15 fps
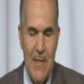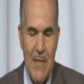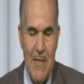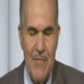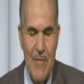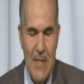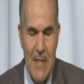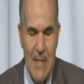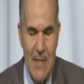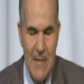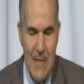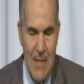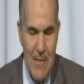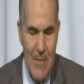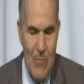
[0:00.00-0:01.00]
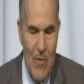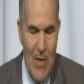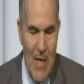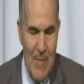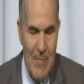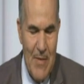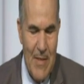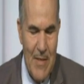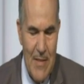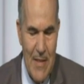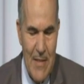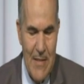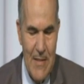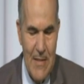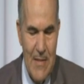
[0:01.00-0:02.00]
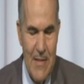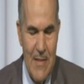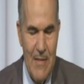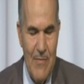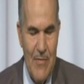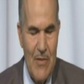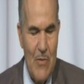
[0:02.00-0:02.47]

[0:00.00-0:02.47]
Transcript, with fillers: كيف كانت المعاملة يعني في